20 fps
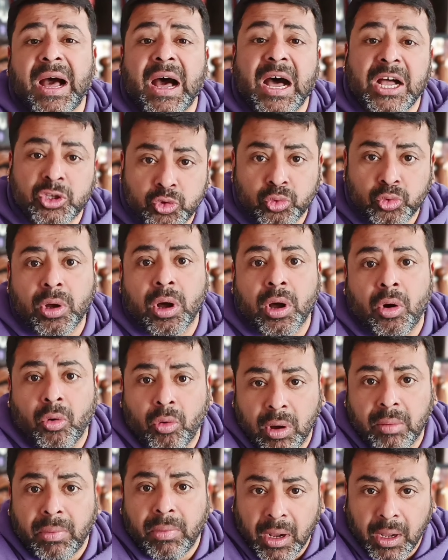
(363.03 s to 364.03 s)
में आ चुका
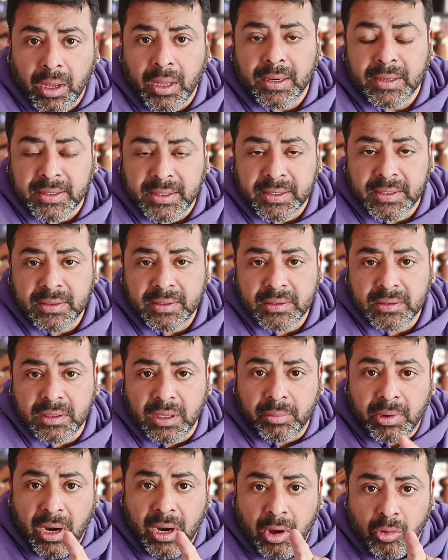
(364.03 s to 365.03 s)
होगा मंगल की
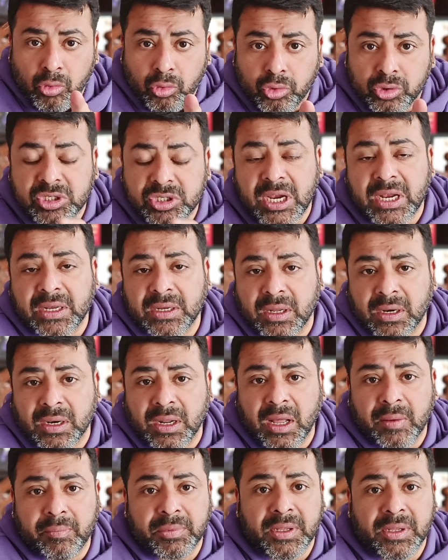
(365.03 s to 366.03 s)
तब राहु को चेक
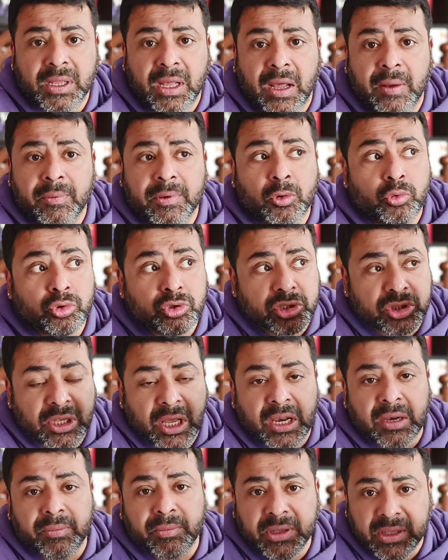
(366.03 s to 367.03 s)
करना आपने आपके उस
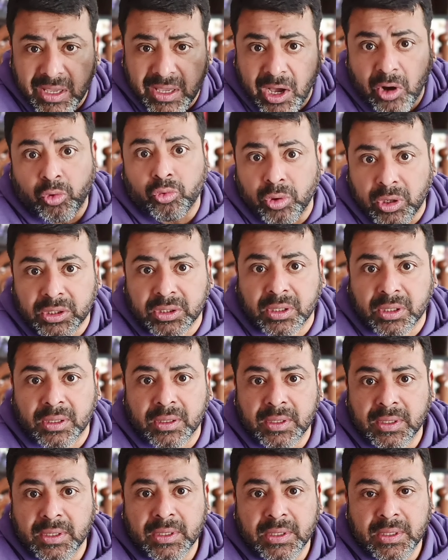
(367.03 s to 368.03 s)
साल में क्या हुआ था